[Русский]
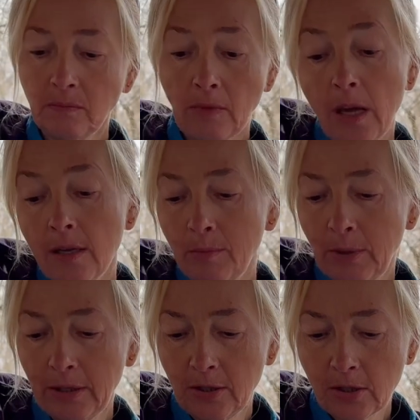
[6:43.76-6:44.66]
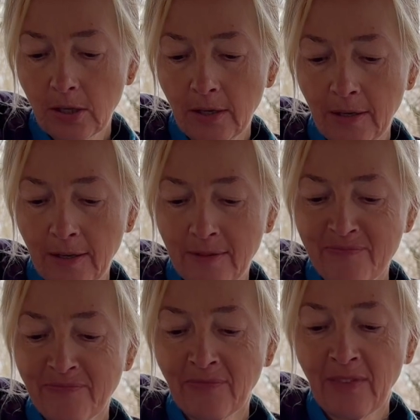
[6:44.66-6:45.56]
А я молодец.
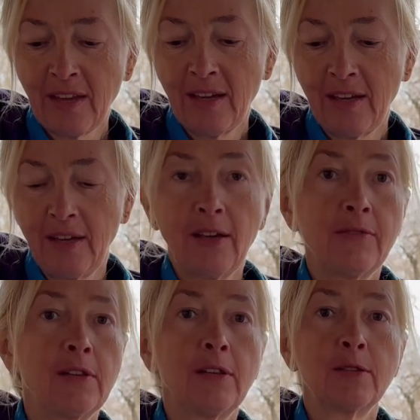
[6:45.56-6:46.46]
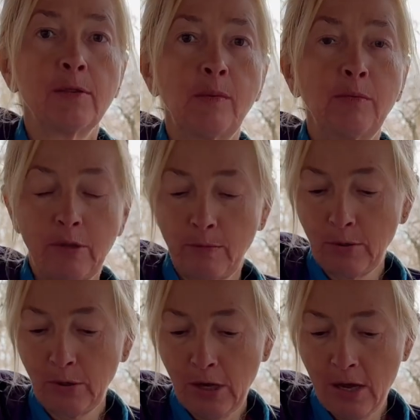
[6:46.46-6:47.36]
Я взяла с собой бутерброд.